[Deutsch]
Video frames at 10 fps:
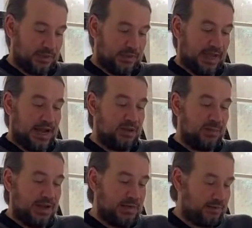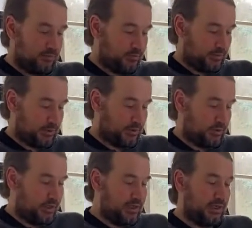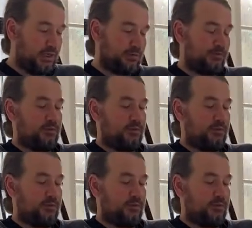drei Bänden. Das sind diese hier.